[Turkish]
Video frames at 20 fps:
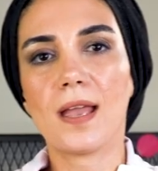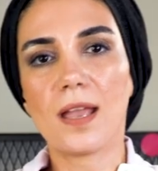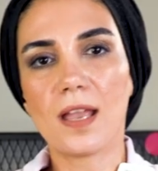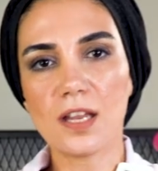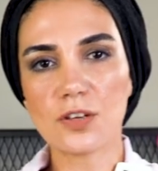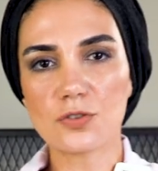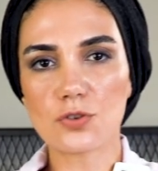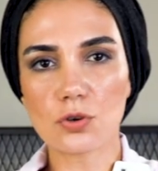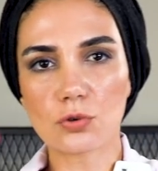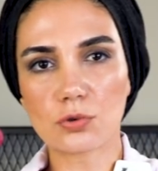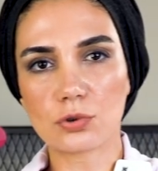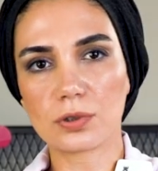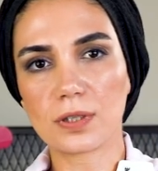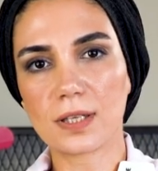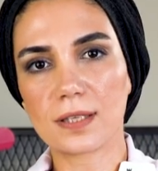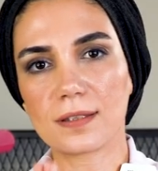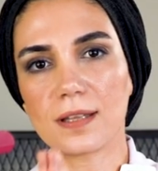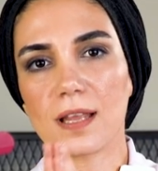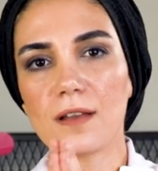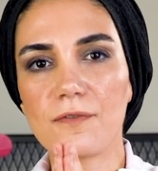En çok
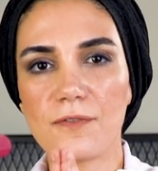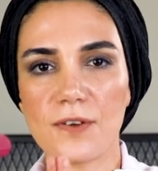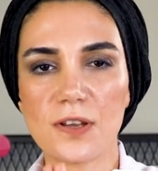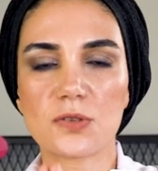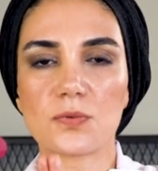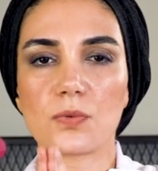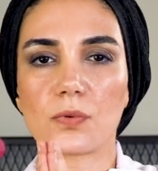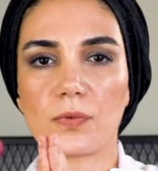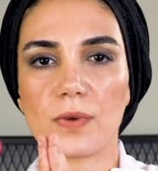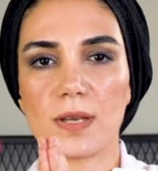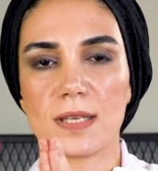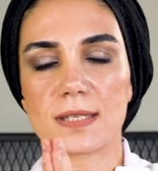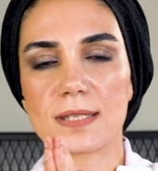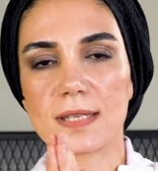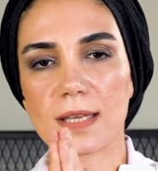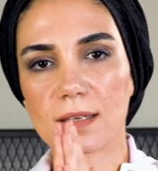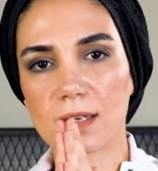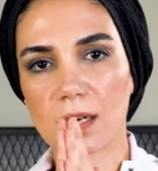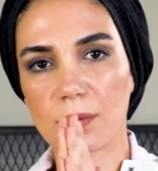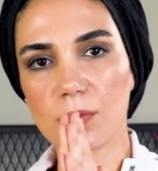kullanılan Facebook ve
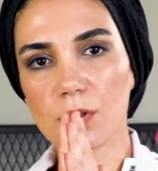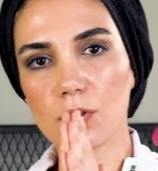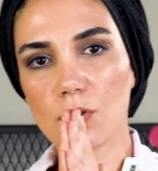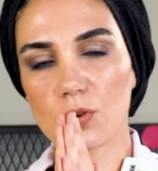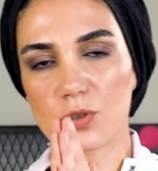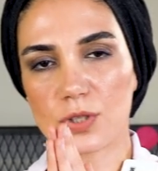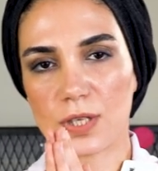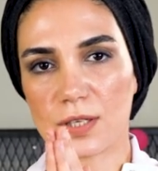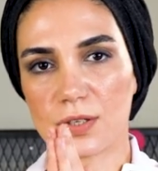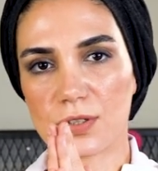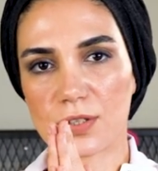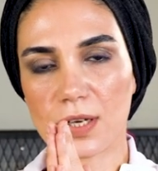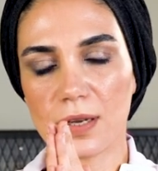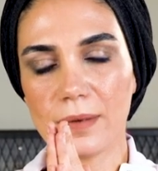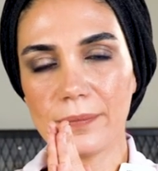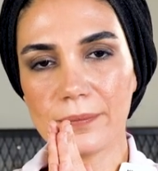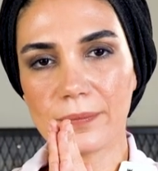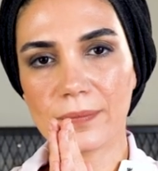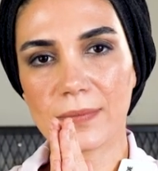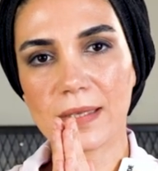Instagram'ı
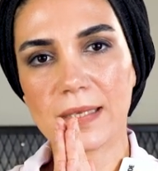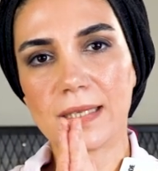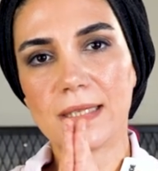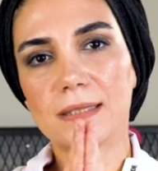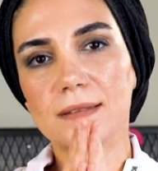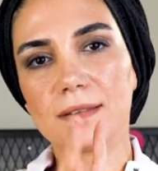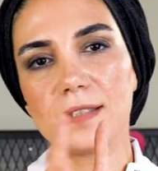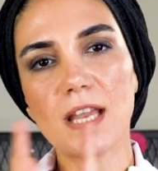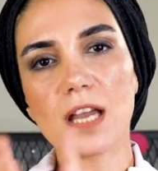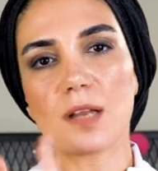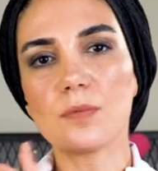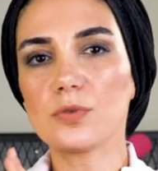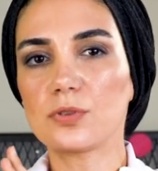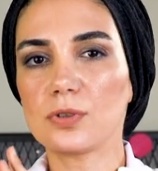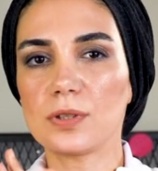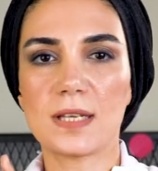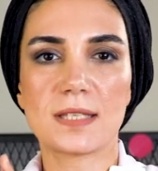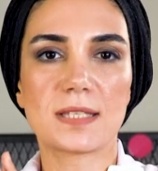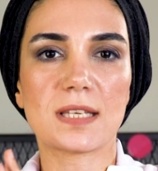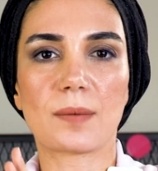göstereceğim. Diğer
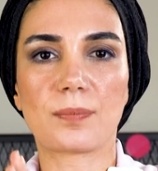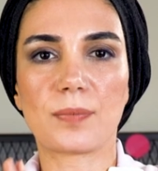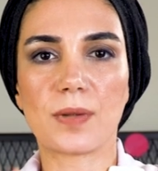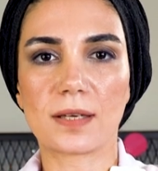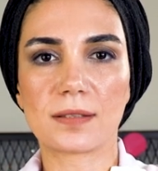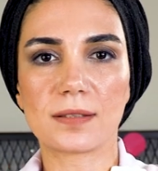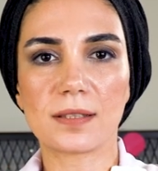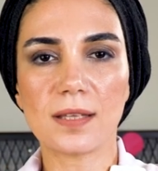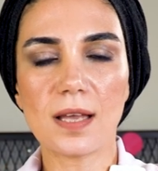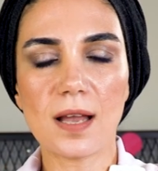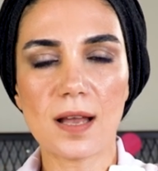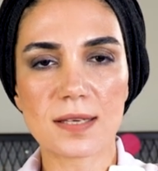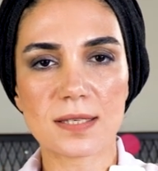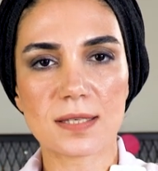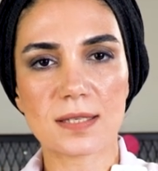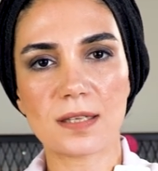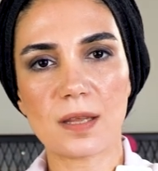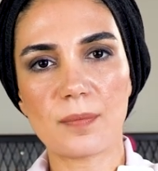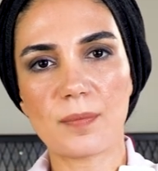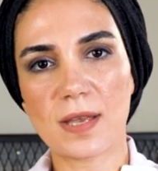bütün hesaplarda da
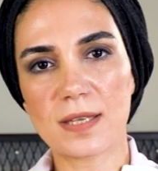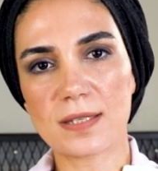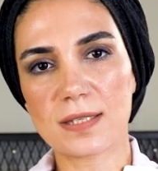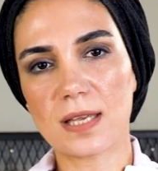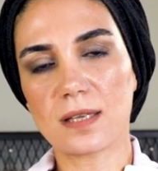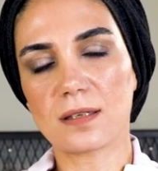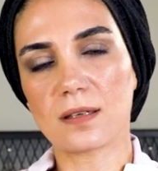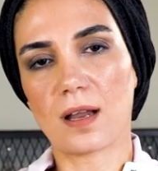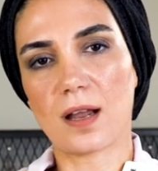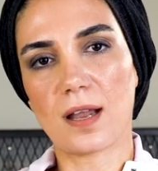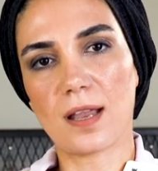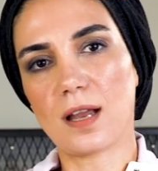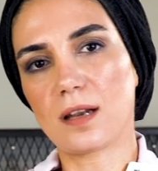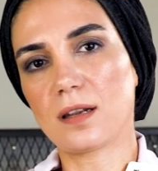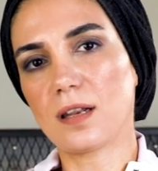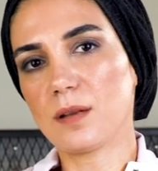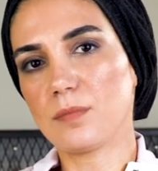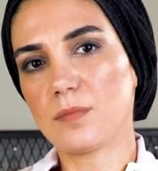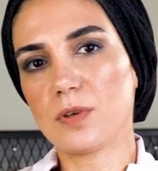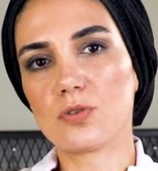aslında benzer
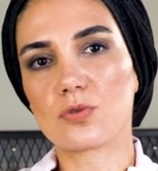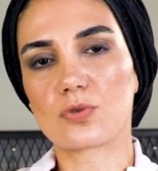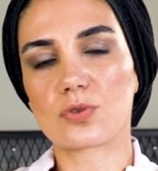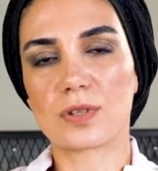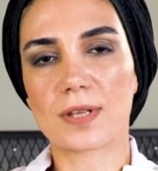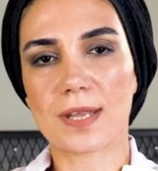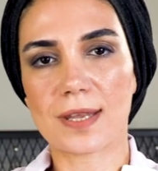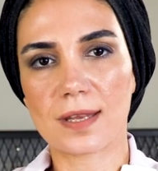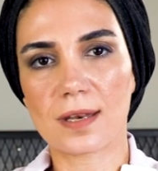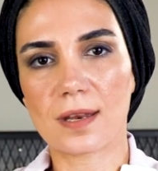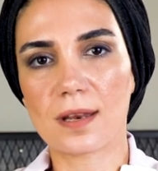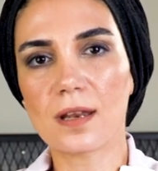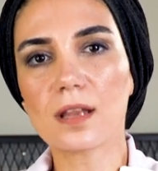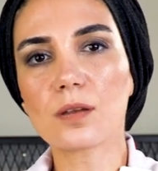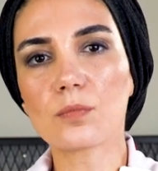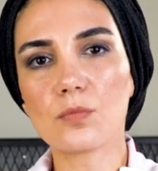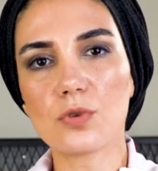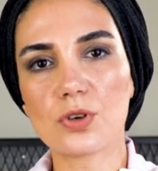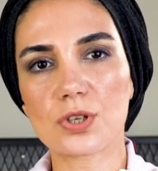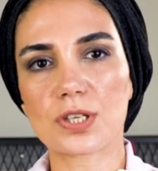ayarlar menüsüne
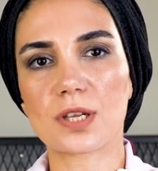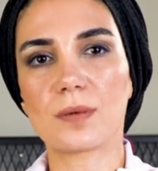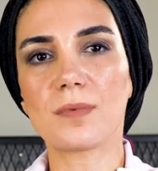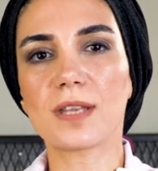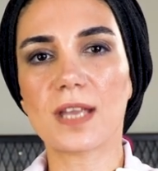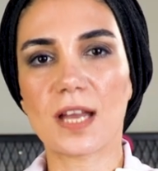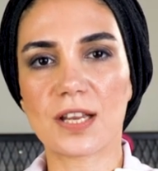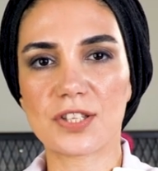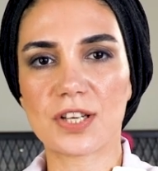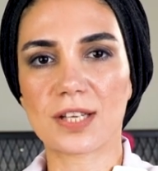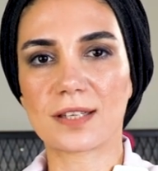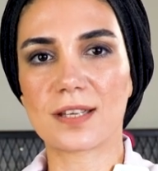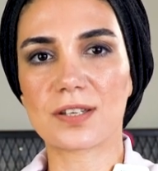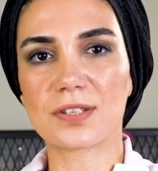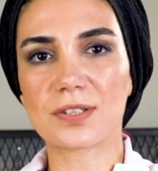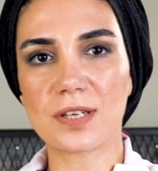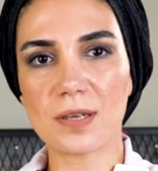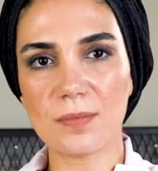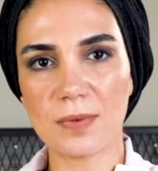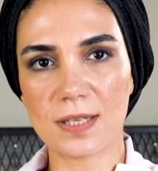girerek bu işlemi
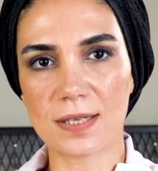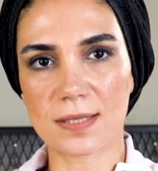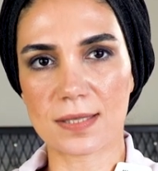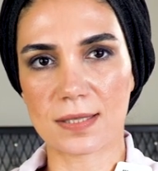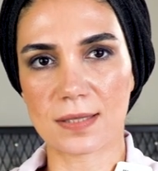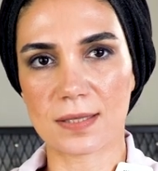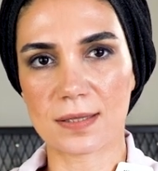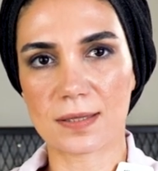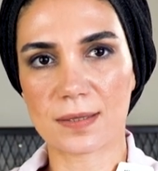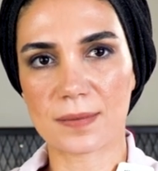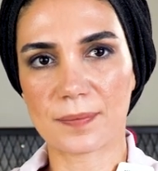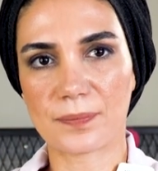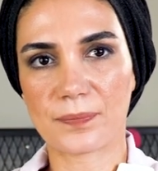gerçekleştirebilirsiniz.